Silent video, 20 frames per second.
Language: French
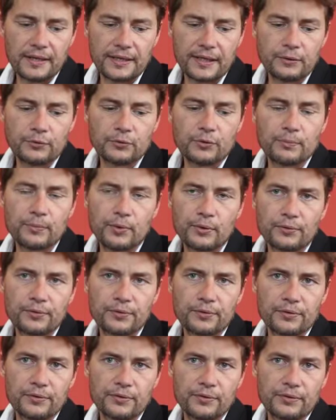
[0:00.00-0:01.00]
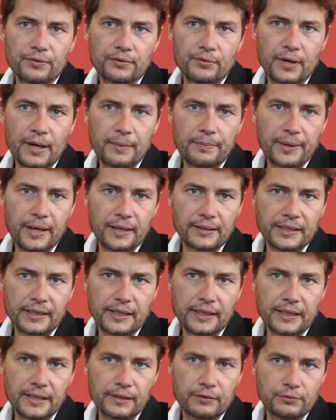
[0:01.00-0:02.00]
Il y a une demande de la part des
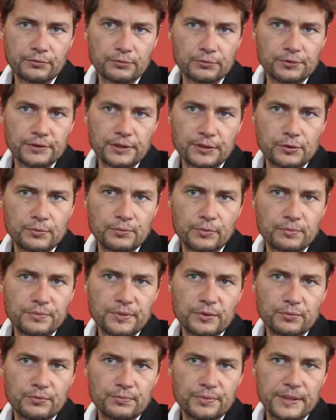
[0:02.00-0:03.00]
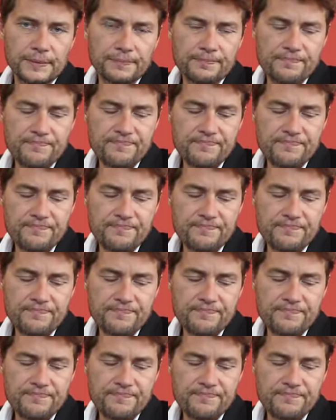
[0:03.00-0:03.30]
clients, donc c'est une demande B2B,